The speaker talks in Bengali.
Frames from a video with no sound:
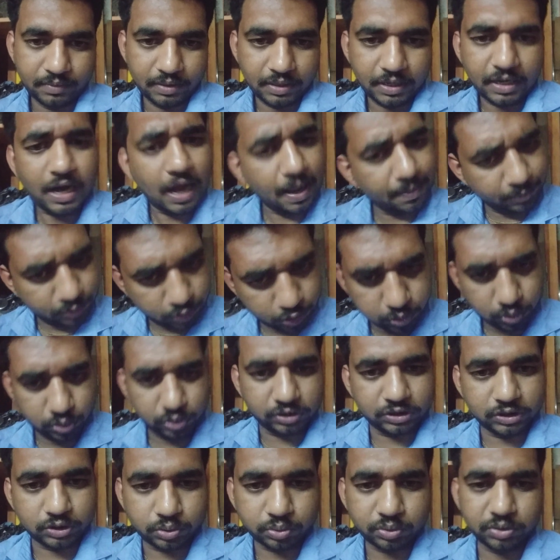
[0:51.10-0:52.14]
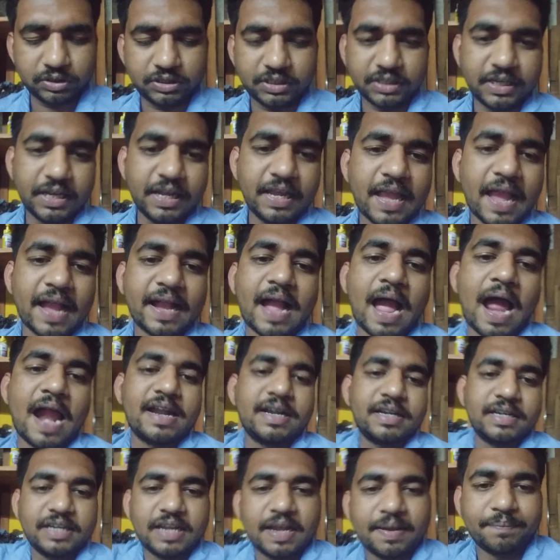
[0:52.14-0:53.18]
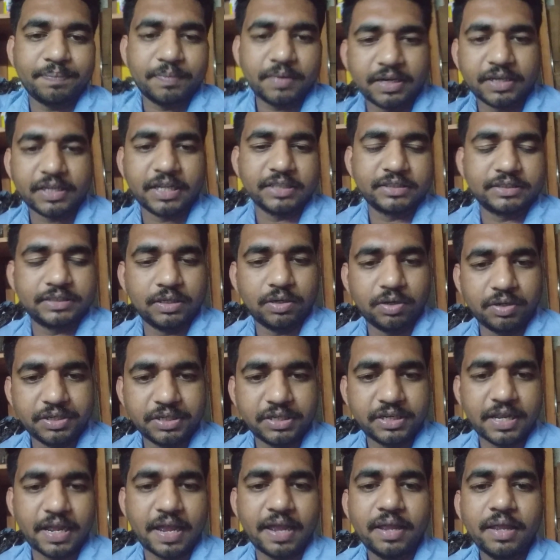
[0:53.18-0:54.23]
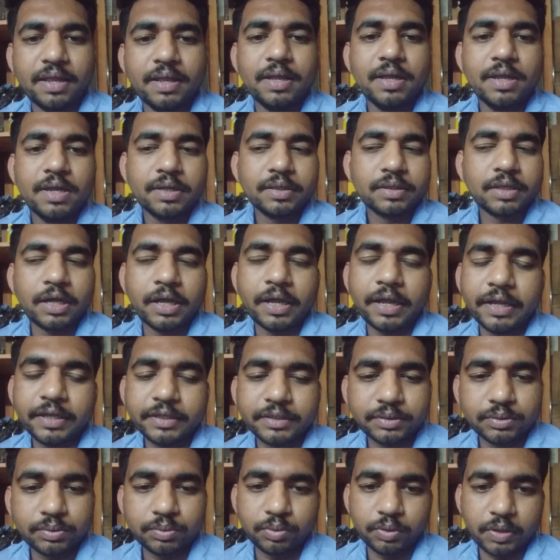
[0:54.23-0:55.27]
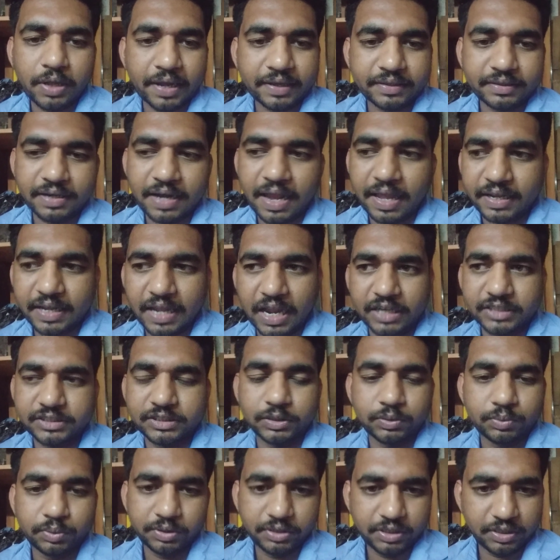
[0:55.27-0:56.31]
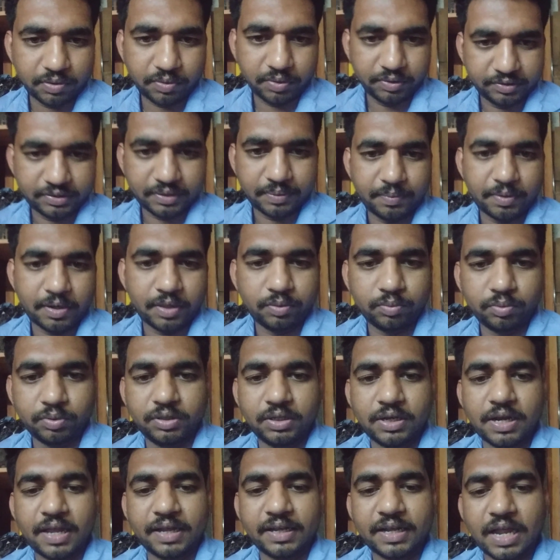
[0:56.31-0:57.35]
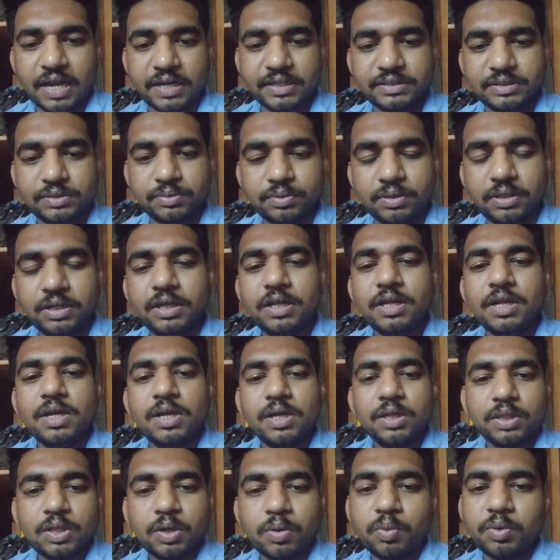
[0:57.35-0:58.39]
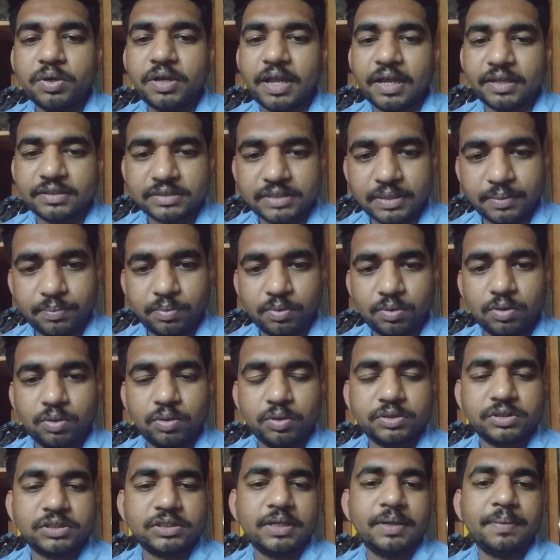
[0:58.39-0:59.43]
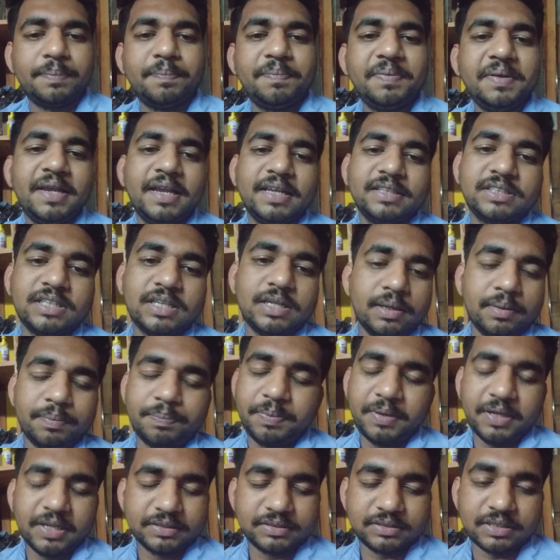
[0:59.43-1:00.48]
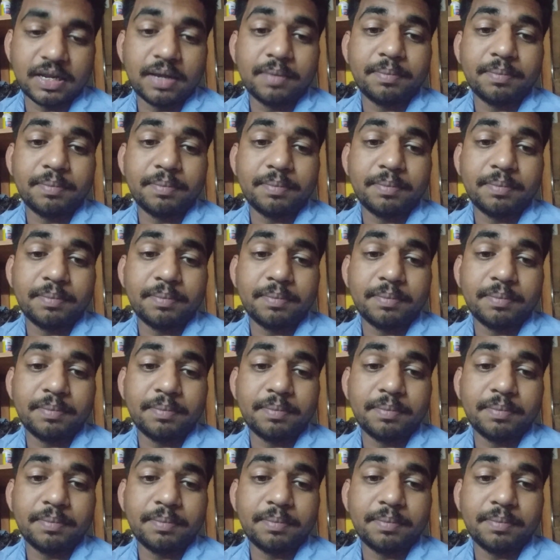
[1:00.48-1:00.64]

এটা আমি শুনছি শুনছি কি এক আন্টি আপনার গেছিলো ইন্ডিয়ায় এই দুই একদিন আগে আসছে দুই দিন হয়েছে মনে হয় দুই দিন আগে আসছে উনি তো উনি আজকে বললো যে পিএজে পিএজ না